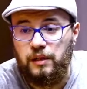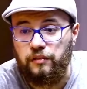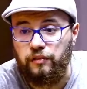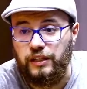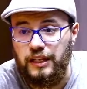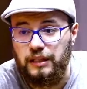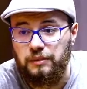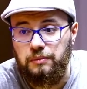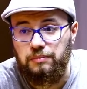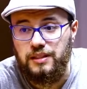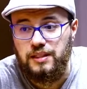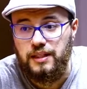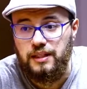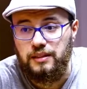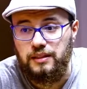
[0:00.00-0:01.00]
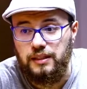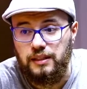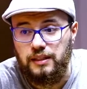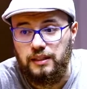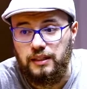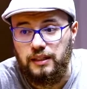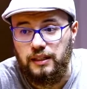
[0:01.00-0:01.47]
في كلمات مثلا
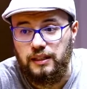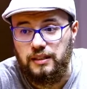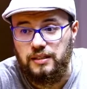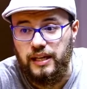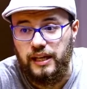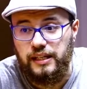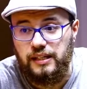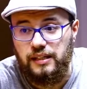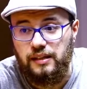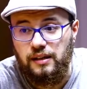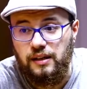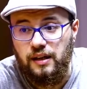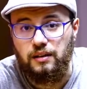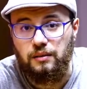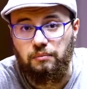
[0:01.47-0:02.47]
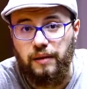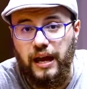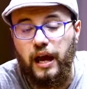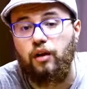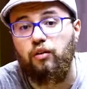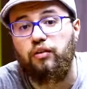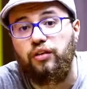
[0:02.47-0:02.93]
آه، زي
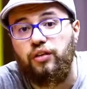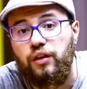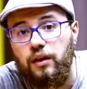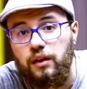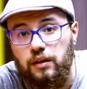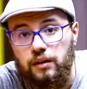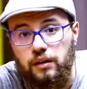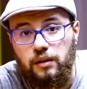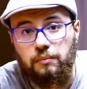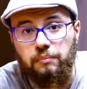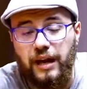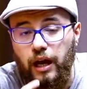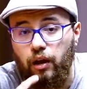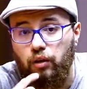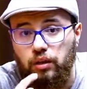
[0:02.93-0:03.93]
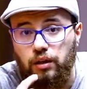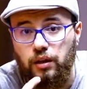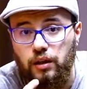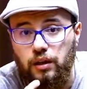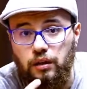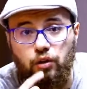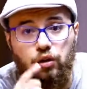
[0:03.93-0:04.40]
ماوث آه، ماوث
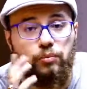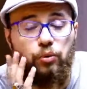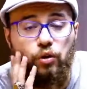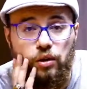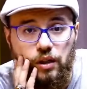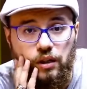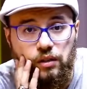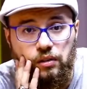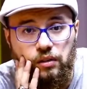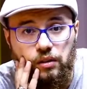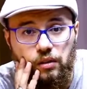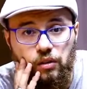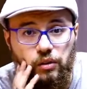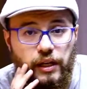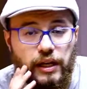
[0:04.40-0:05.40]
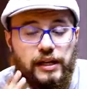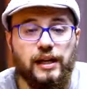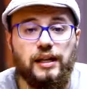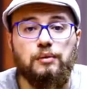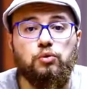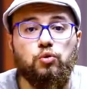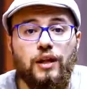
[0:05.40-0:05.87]
اللي هو البق اوكي
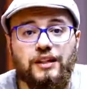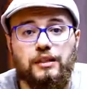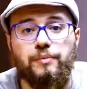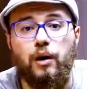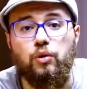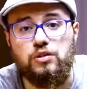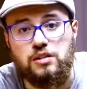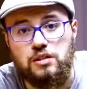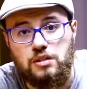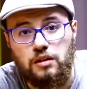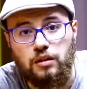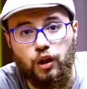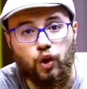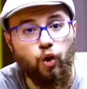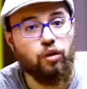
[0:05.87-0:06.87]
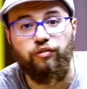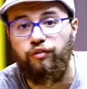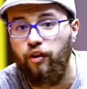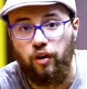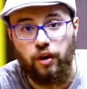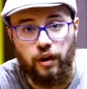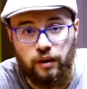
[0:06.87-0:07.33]
احنا بنقول عليه ماوس اللي هو
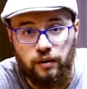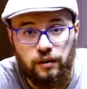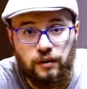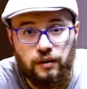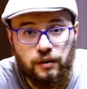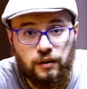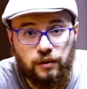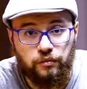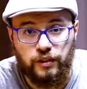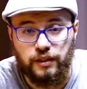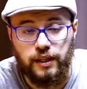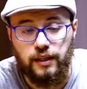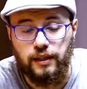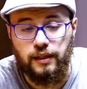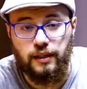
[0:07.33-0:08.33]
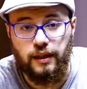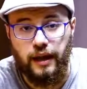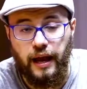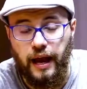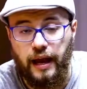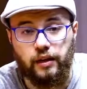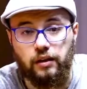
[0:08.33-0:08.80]
الفار فده
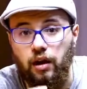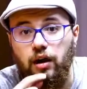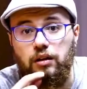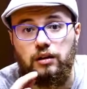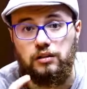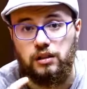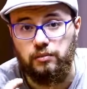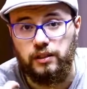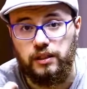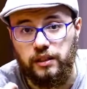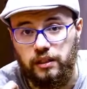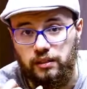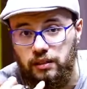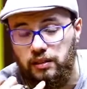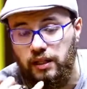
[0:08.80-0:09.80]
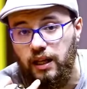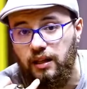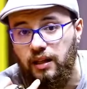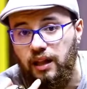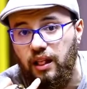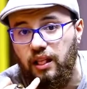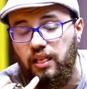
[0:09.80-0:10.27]
حاجه غلط كبيره جدا
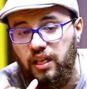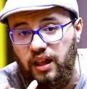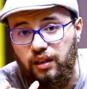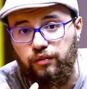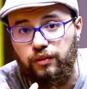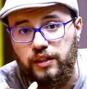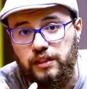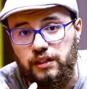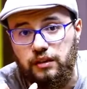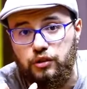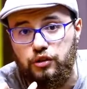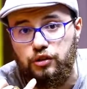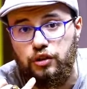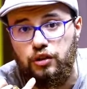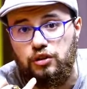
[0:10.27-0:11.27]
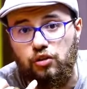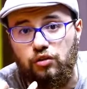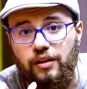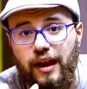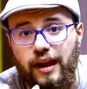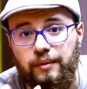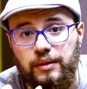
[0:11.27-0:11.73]
ال ال في الانجليش
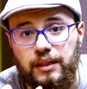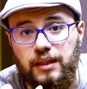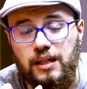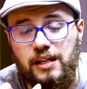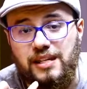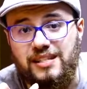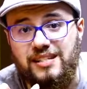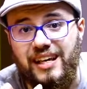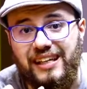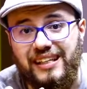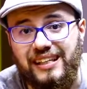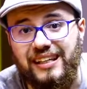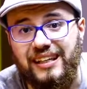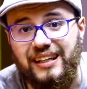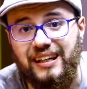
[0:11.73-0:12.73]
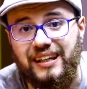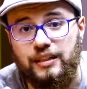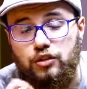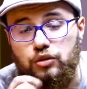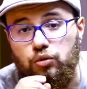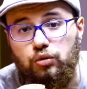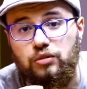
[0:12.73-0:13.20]
صوتها عامل زي
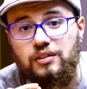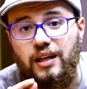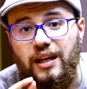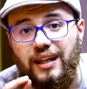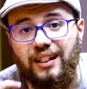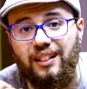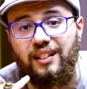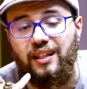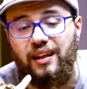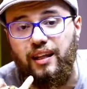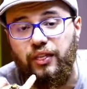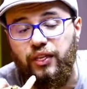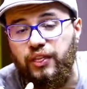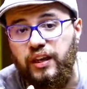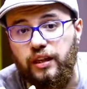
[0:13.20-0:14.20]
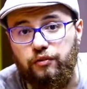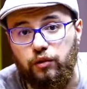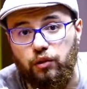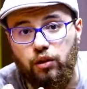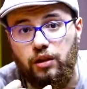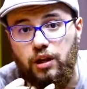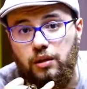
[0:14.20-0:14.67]
صوت ال في
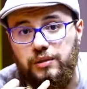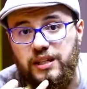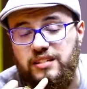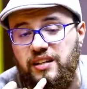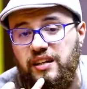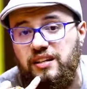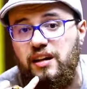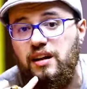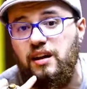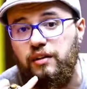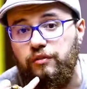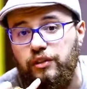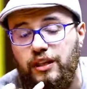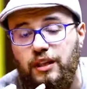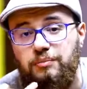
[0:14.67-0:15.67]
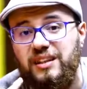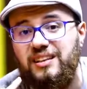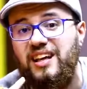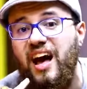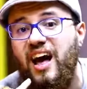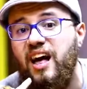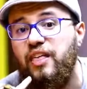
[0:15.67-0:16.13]
اللغه العربيه زي في كلمه
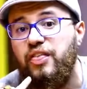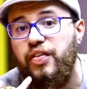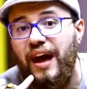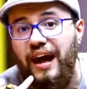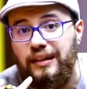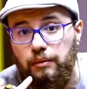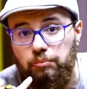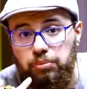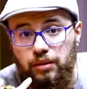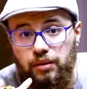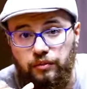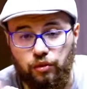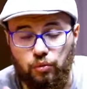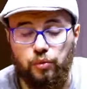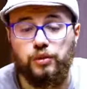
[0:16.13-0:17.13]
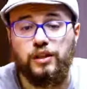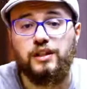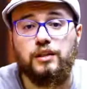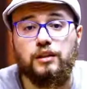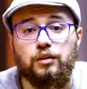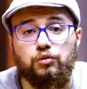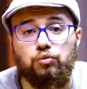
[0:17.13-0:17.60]
ثعلب فمهم جدا
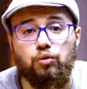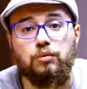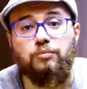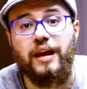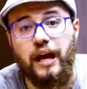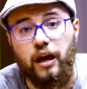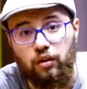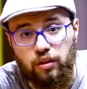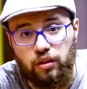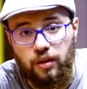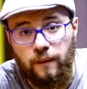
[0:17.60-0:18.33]
انت تقول ماوث